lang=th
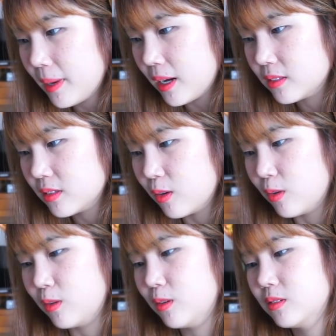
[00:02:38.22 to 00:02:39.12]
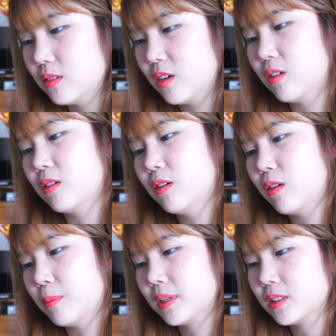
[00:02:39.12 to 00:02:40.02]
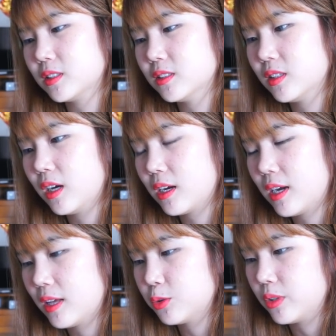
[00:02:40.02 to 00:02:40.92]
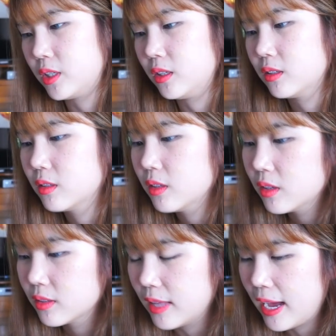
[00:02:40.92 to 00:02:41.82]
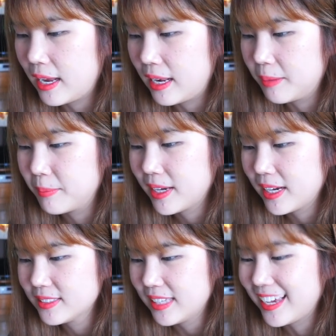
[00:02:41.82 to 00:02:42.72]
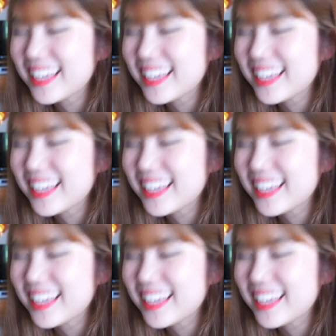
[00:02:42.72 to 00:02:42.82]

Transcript: ทอ๋อมันคือเสื้อข้างหน้าตัวนี้ตายแล้วไม่กล้าใส่